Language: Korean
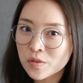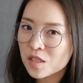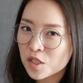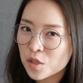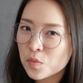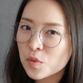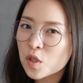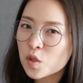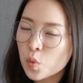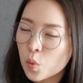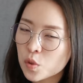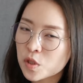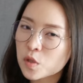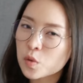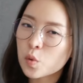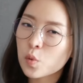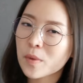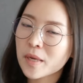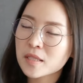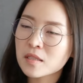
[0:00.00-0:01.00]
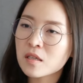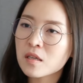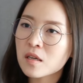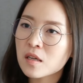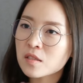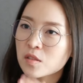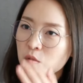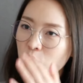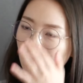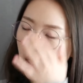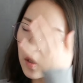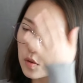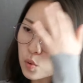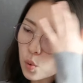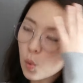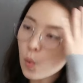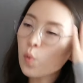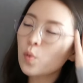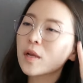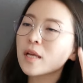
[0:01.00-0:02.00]
심리도식도 마찬가지로 아주
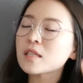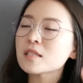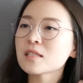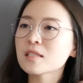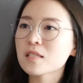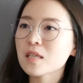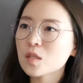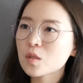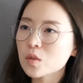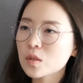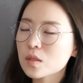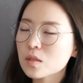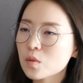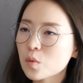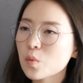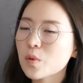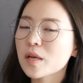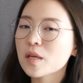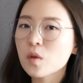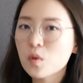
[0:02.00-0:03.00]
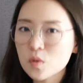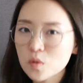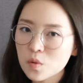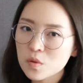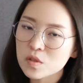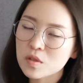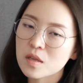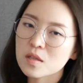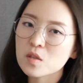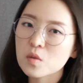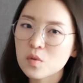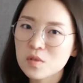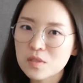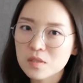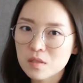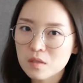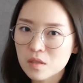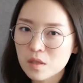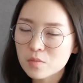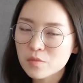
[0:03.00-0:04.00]
오랜 시간 동안 형성이 되는
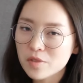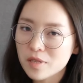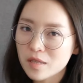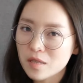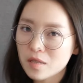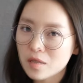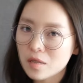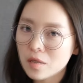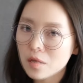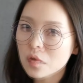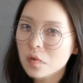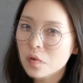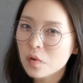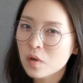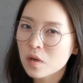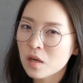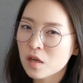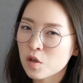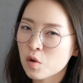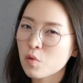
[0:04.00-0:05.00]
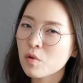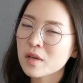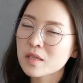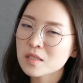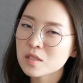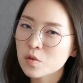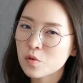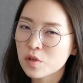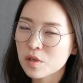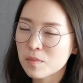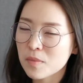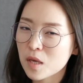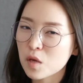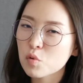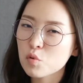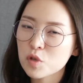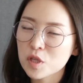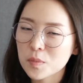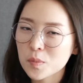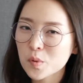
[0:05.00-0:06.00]
것이기 때문에 성격과 연관성이
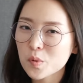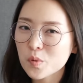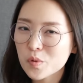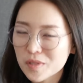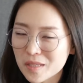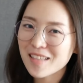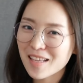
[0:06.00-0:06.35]
매우 깊고